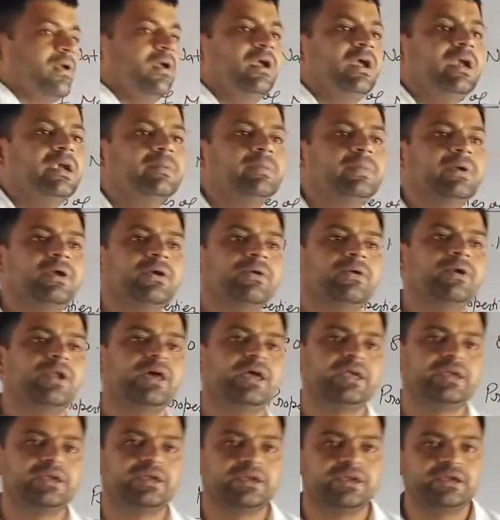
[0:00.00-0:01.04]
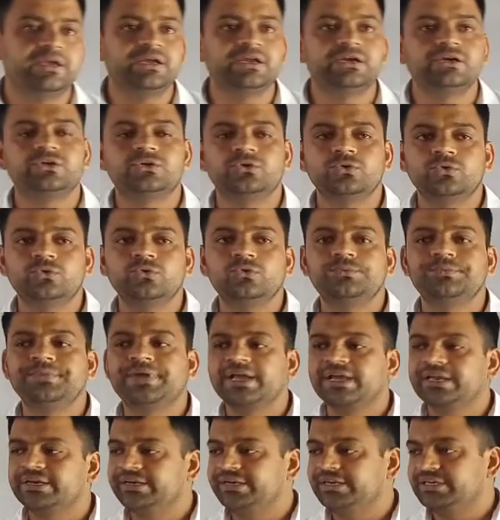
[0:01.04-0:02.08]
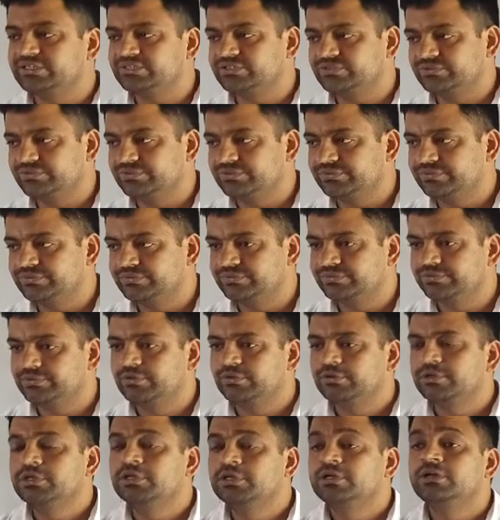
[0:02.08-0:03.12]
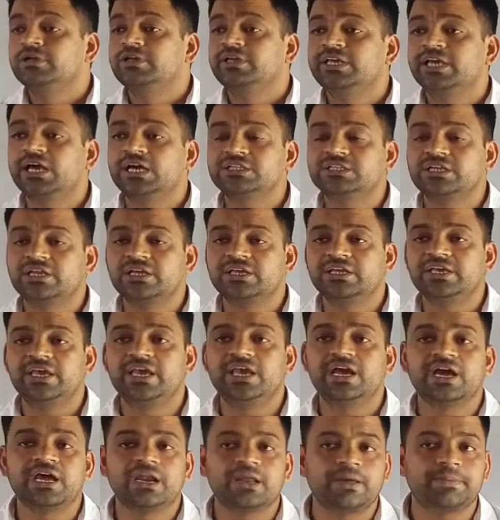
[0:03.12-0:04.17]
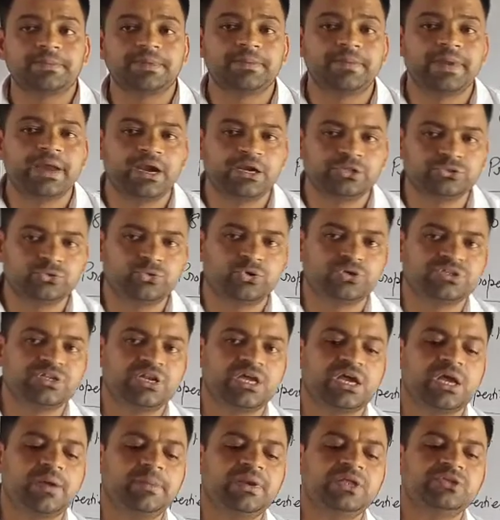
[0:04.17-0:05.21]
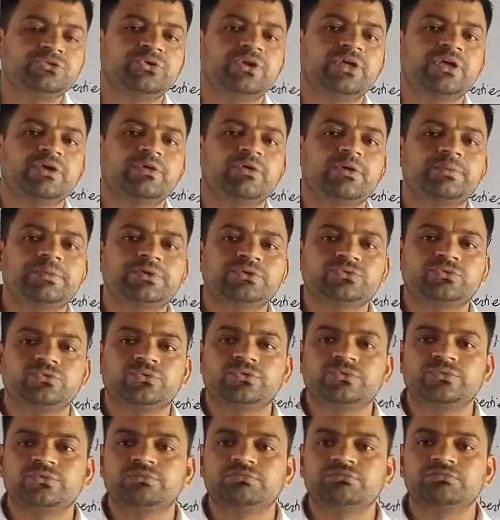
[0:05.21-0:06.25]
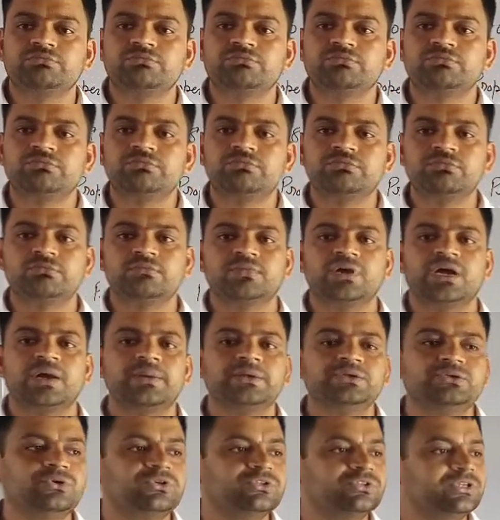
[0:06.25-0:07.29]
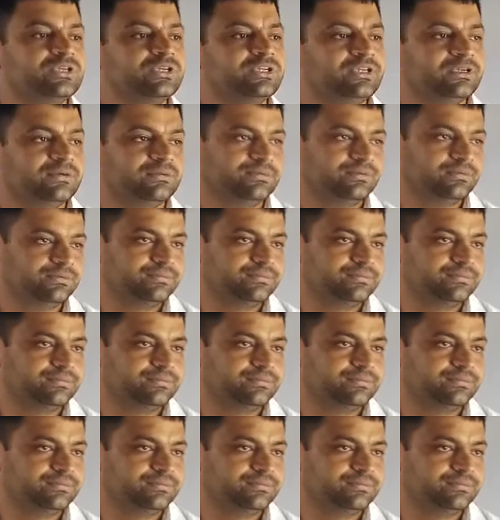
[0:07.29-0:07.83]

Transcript: इट बिहेव लाइक ए टू मैग्नेट्स याद रखिए अगर अपने मैग्नेट तोड़ देना कभी नहीं जुड़ेगी वापस वो कभी जुड़ती नहीं है